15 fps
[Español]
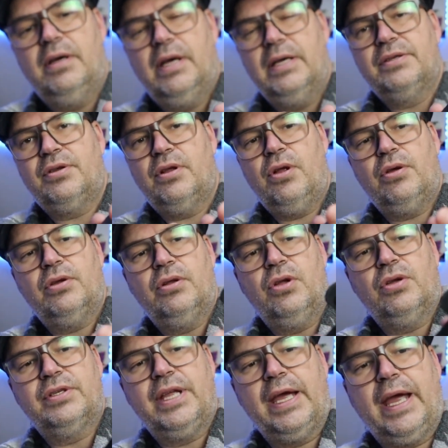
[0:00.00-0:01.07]
Estos
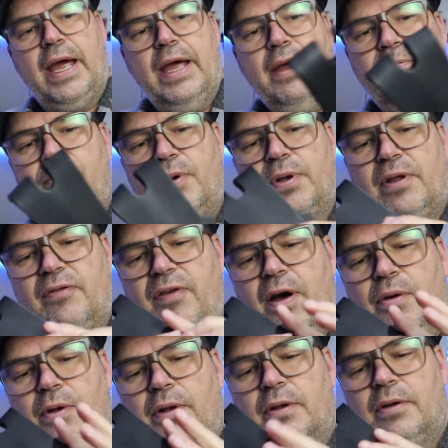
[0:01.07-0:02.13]
los dejé por
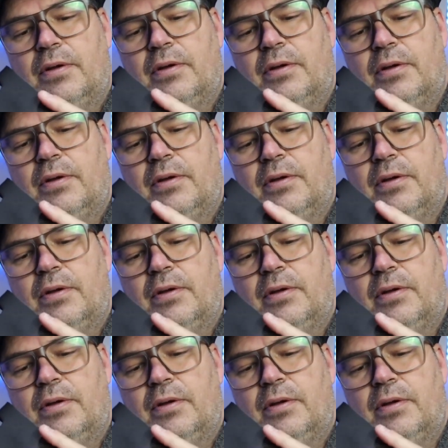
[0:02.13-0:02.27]
default.